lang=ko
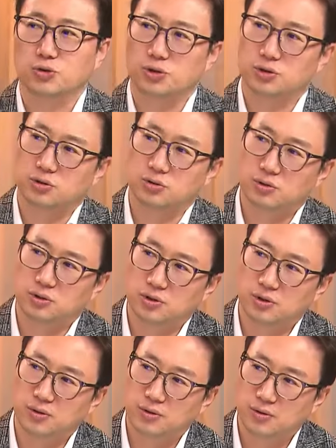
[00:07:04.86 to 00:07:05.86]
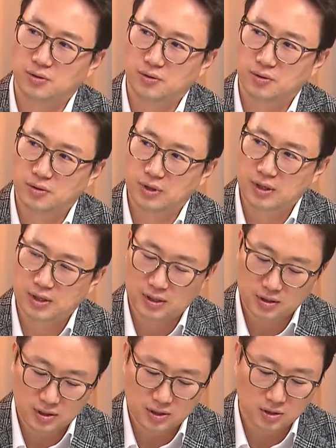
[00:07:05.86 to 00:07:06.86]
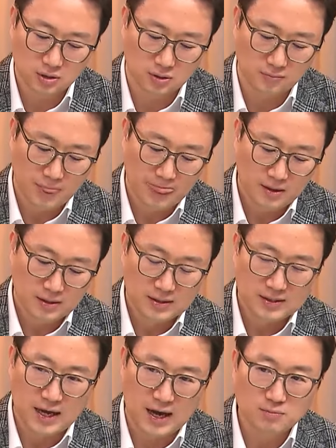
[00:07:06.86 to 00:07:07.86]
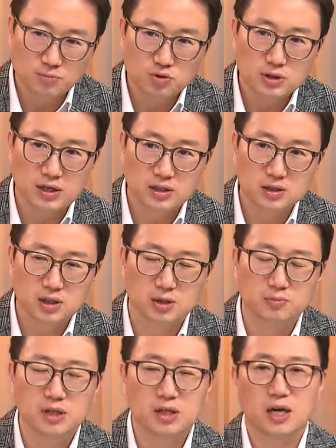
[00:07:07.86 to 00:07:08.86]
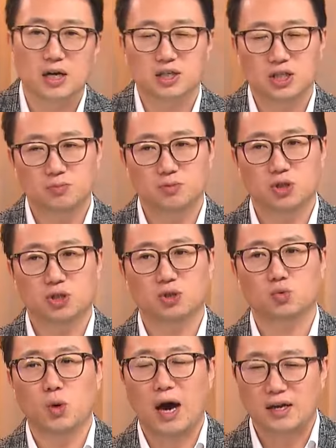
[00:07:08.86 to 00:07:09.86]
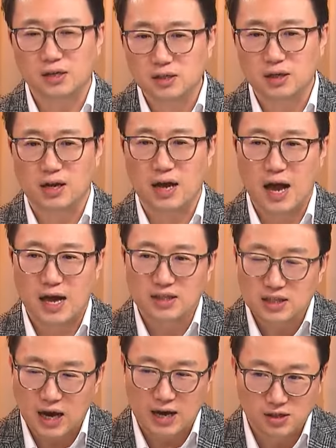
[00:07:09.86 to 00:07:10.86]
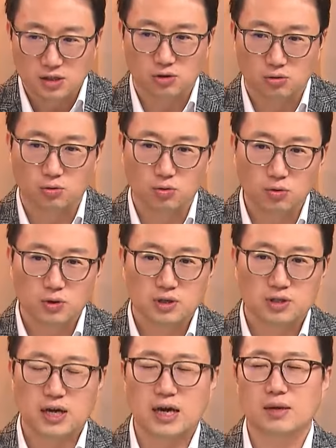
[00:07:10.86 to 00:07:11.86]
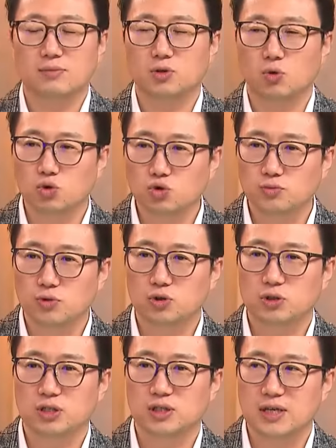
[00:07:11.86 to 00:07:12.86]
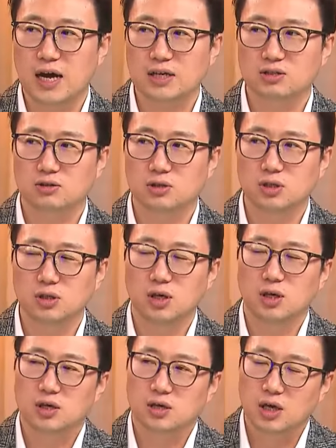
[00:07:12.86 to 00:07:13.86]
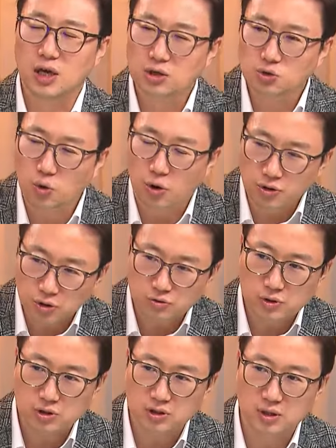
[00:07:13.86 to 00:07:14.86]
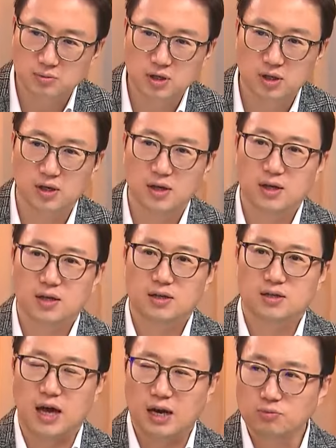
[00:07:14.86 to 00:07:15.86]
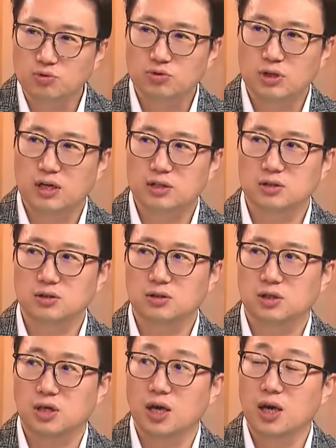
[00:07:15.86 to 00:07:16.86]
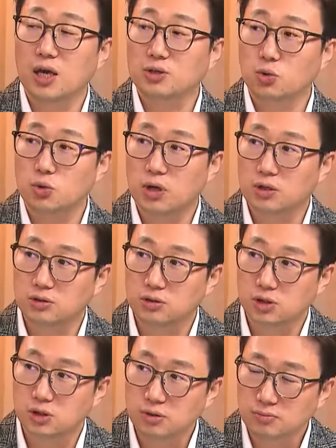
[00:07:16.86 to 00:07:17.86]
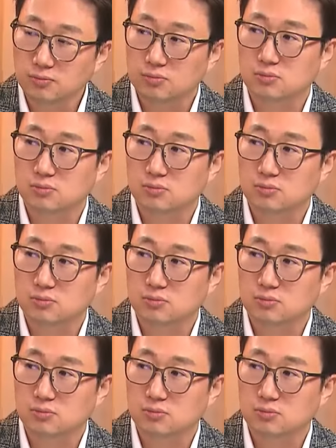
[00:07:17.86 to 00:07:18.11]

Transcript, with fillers: 떨어졌던 거죠. 네. 음. 그래서 당분간은 금리 인하가 쉽지도 않을 안, 않을 거고 사람들 호주머니 사정이 계속 어려울 거기 때문에 당분간은 계속해서 지금